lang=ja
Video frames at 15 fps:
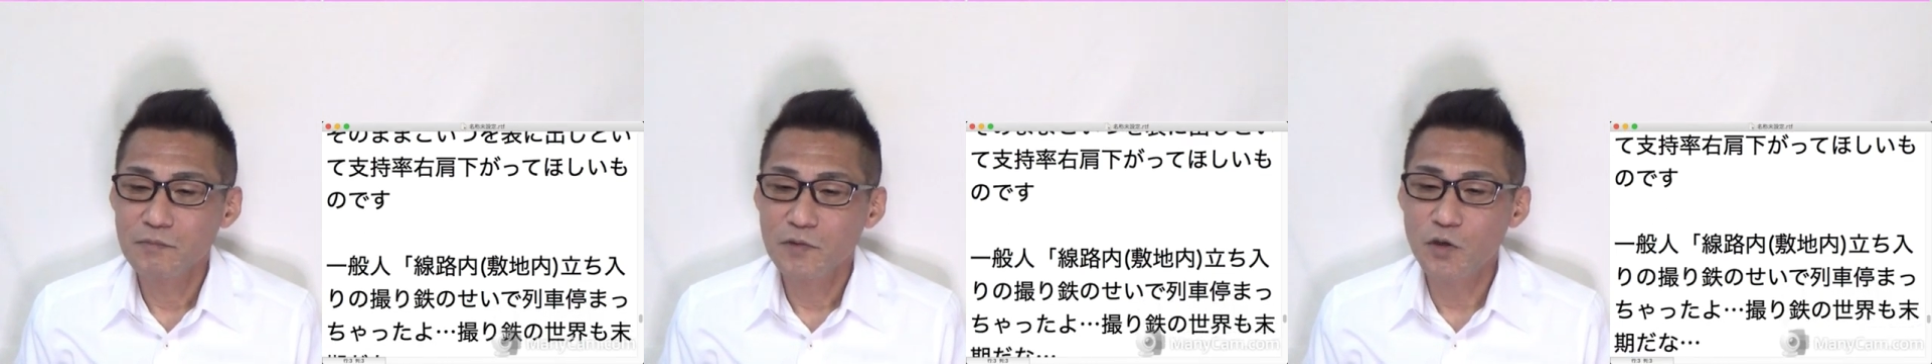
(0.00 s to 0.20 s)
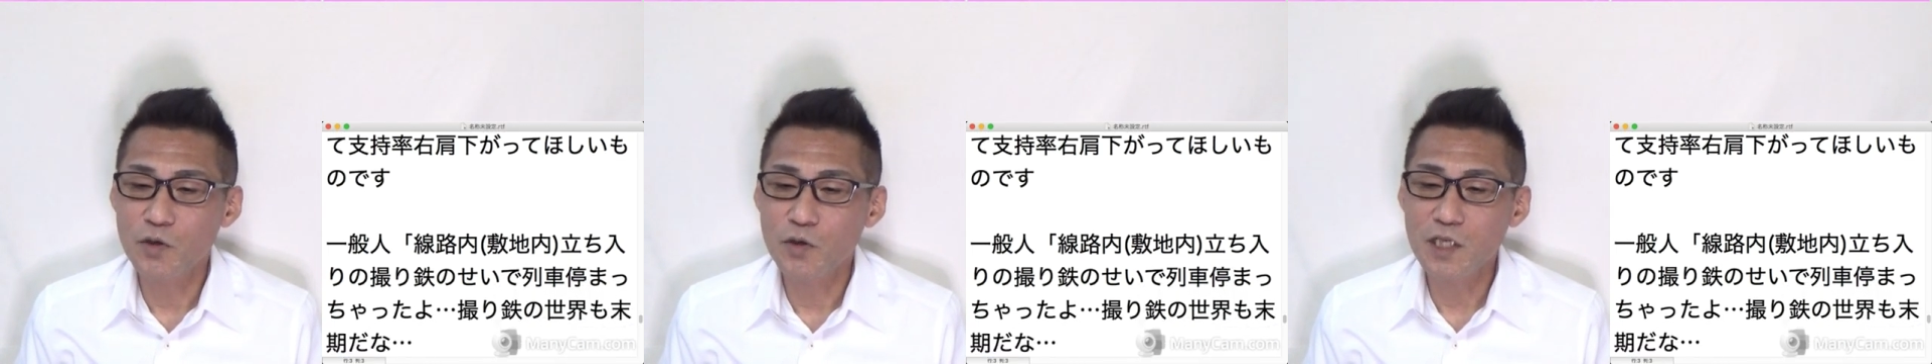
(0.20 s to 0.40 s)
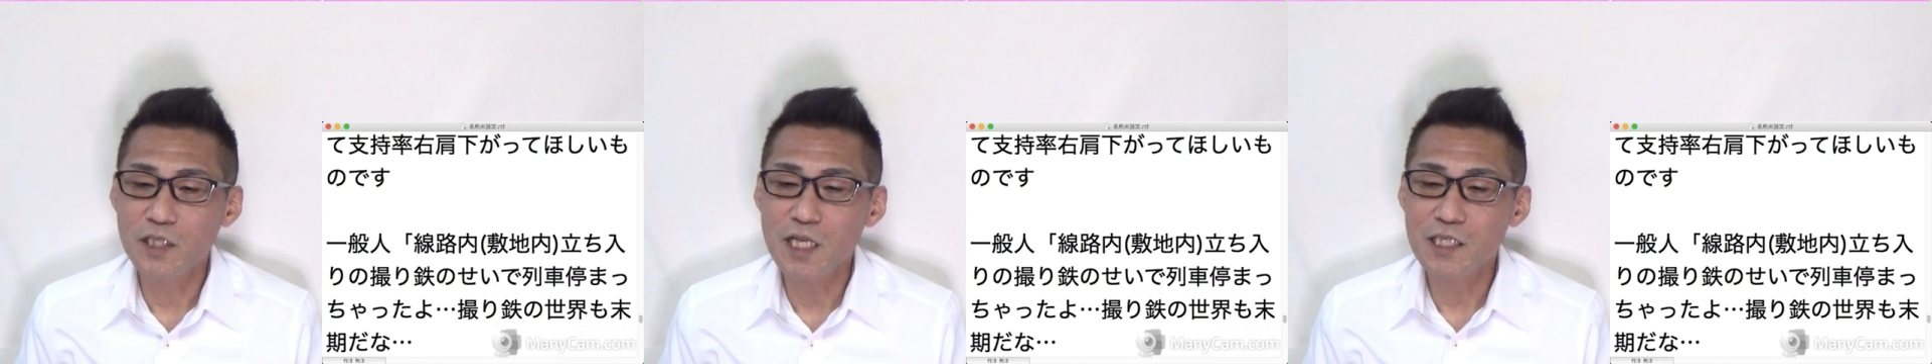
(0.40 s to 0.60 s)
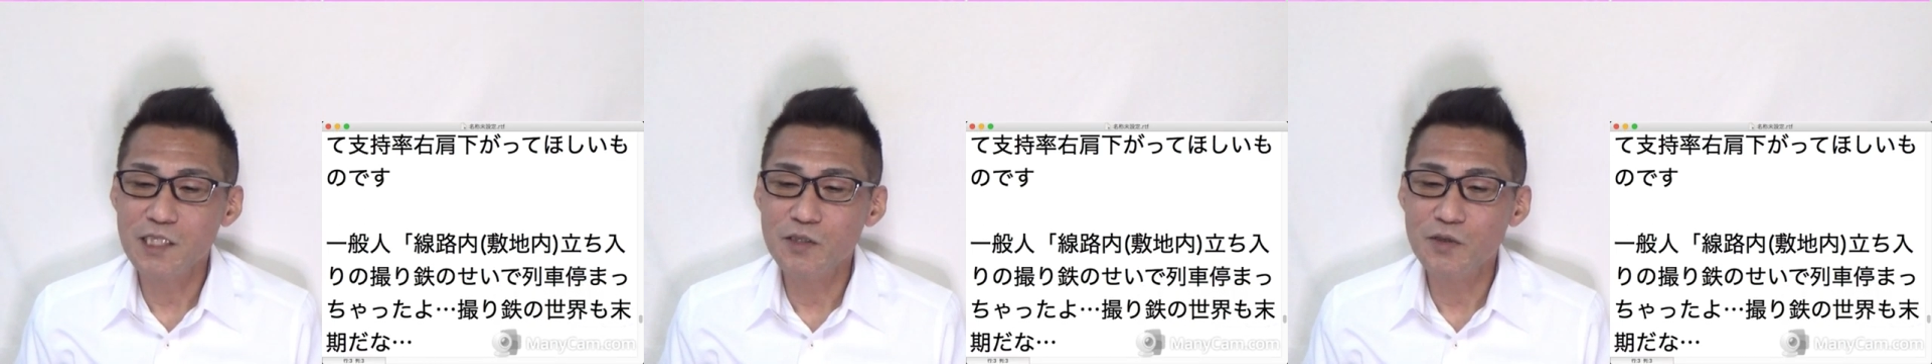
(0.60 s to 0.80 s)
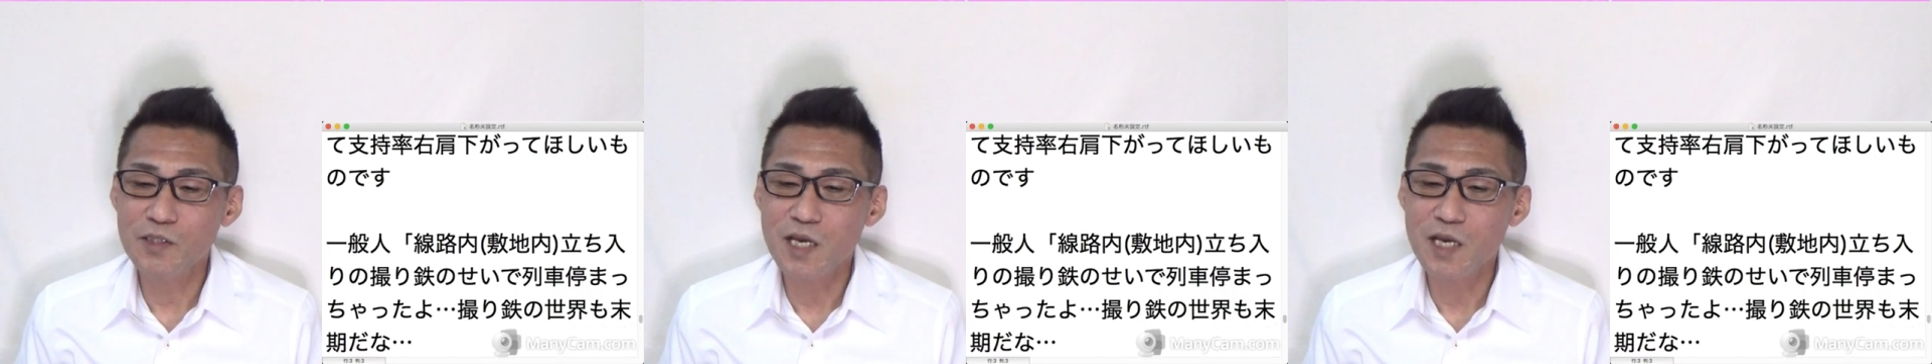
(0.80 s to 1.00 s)
撮り
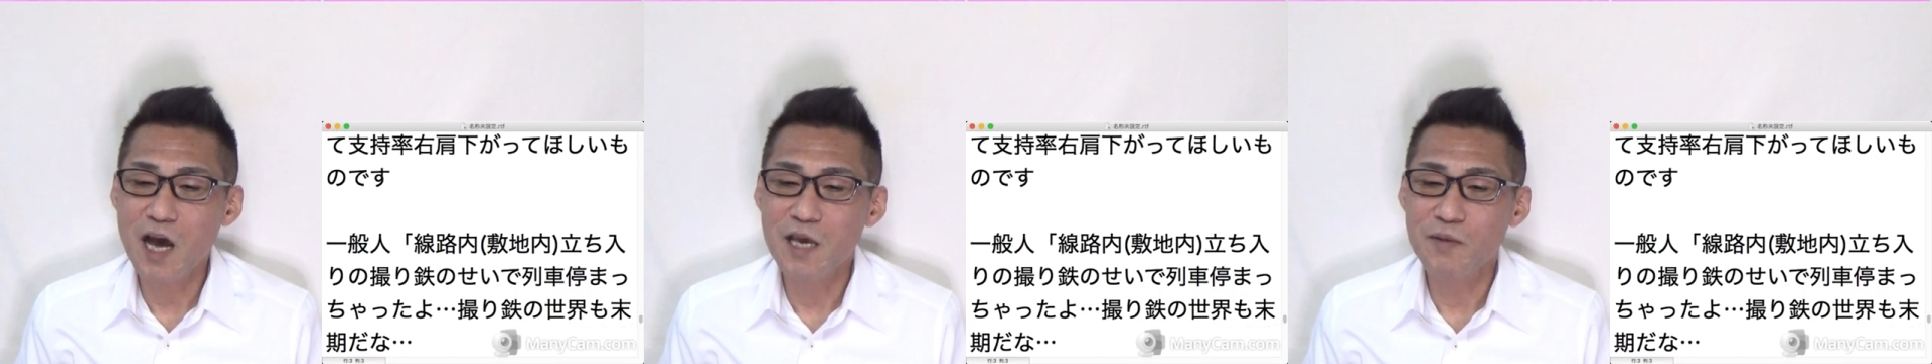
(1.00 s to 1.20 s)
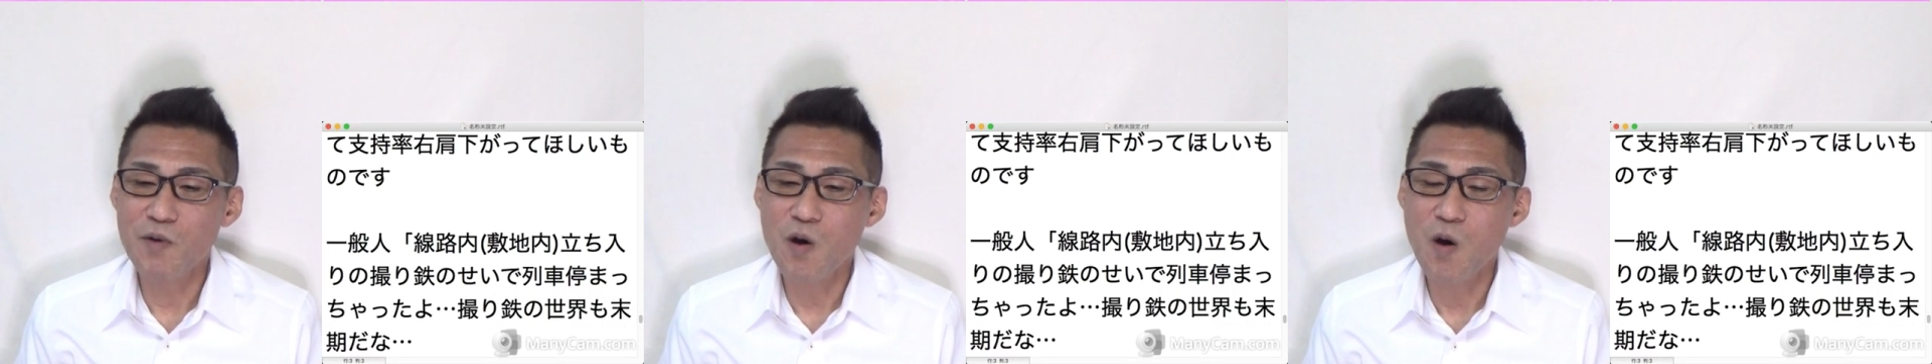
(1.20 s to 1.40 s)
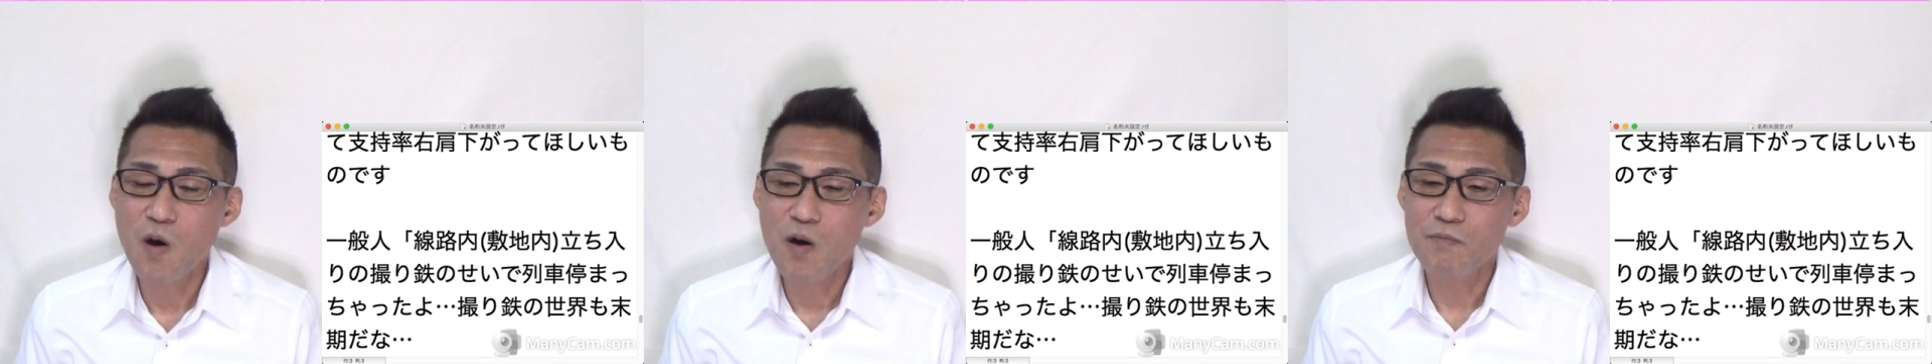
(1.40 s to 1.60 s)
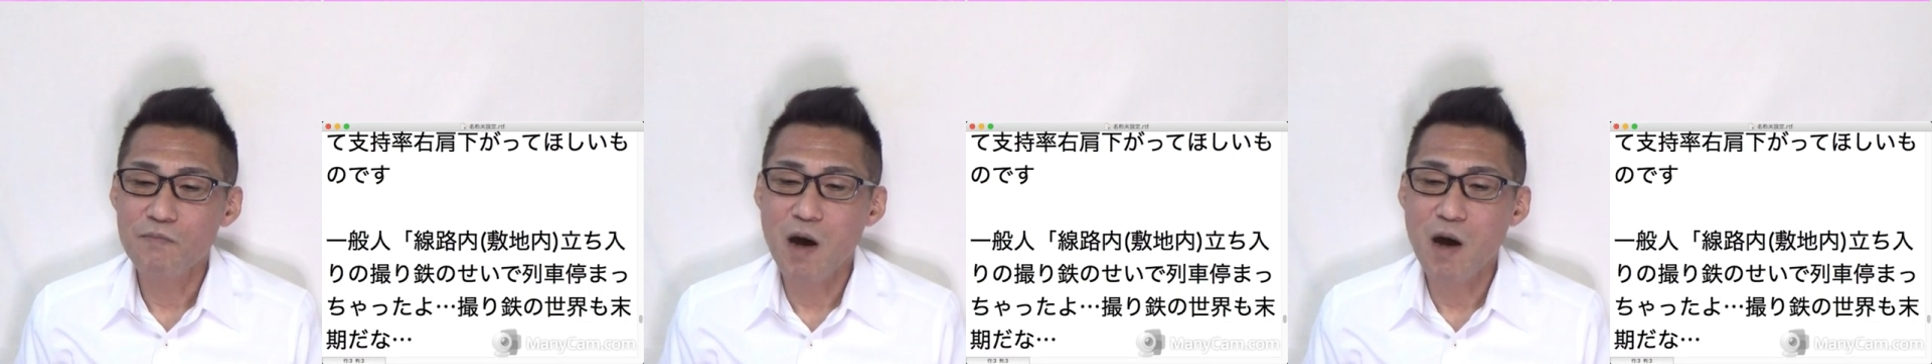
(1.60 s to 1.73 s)
鉄の世界も